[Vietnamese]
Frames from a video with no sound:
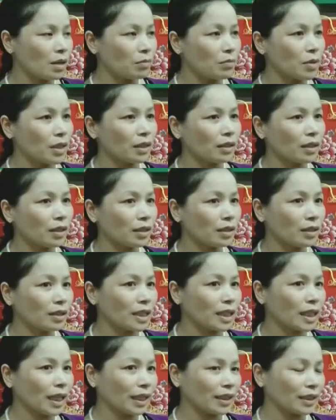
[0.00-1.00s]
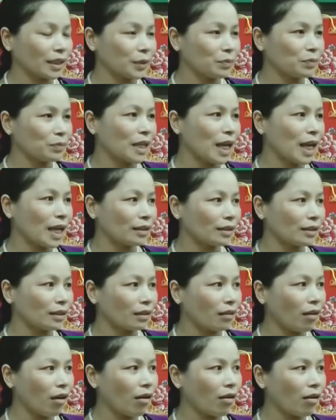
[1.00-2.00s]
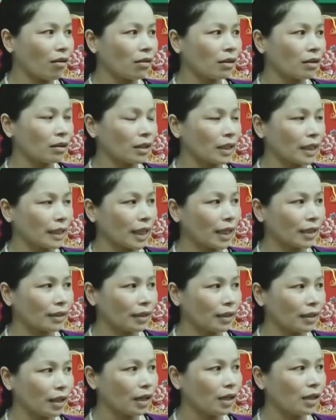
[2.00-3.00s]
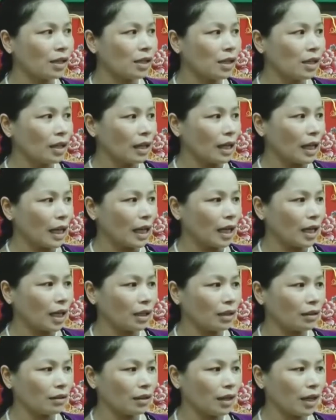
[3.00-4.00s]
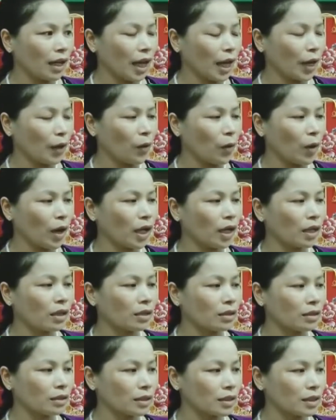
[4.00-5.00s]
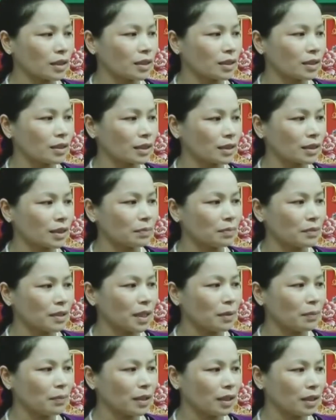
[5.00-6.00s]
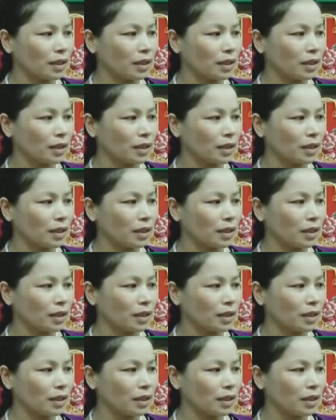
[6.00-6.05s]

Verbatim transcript: Bên liên ngành kiểm tra thì có nhắc nhở là hàng hóa chưa được sắp xếp